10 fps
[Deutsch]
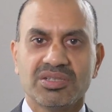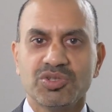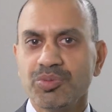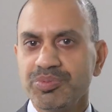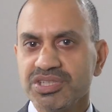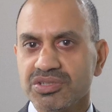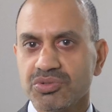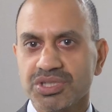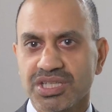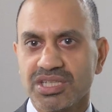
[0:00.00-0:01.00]
Die üblichen
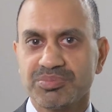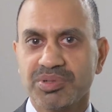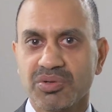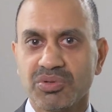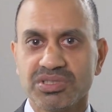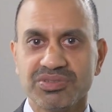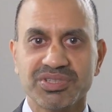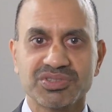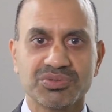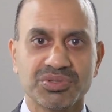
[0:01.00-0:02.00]
Durchhalteparolen, die
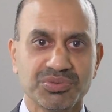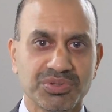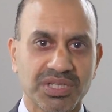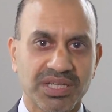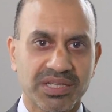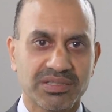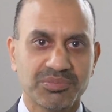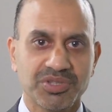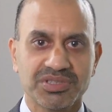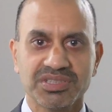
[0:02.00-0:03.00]
wir zur Genüge
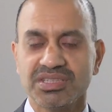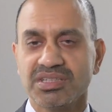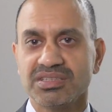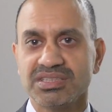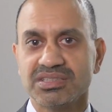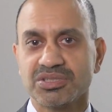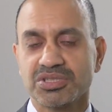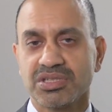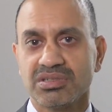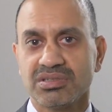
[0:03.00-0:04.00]
kennen, möchte ich Ihnen an dieser
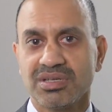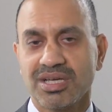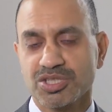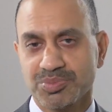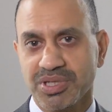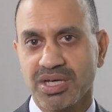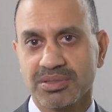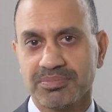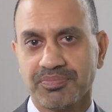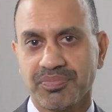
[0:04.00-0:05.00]
Stelle
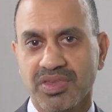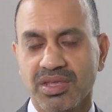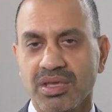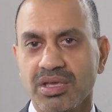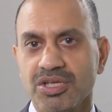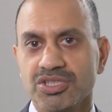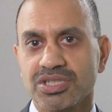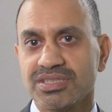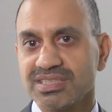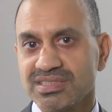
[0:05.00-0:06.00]
ersparen.
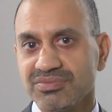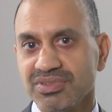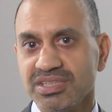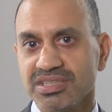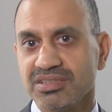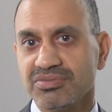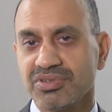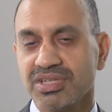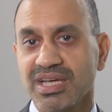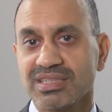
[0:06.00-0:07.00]
Stattdessen will ich Ihnen
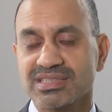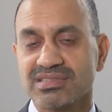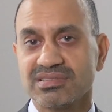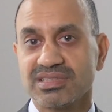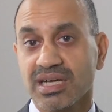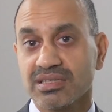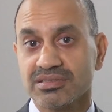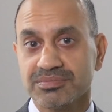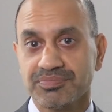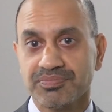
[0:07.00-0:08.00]
von Herzen
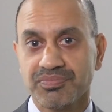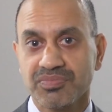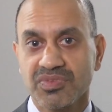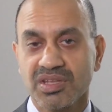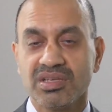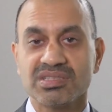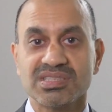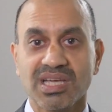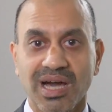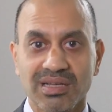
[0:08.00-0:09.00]
danken.
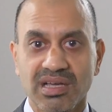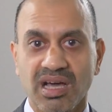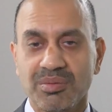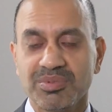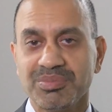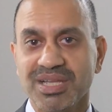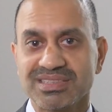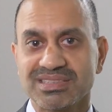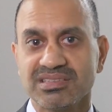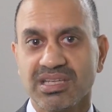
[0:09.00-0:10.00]
Sie alle haben im
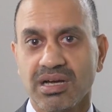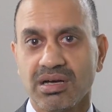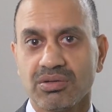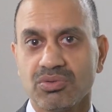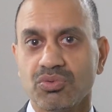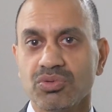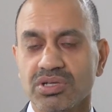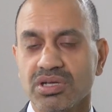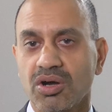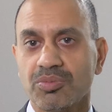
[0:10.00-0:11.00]
letzten Jahr
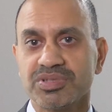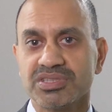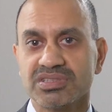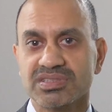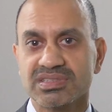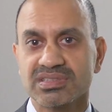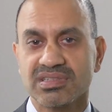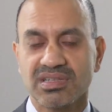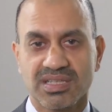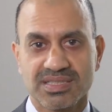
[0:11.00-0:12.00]
Unglaubliches
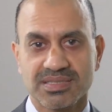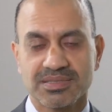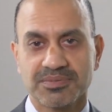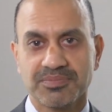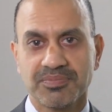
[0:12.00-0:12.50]
geleistet.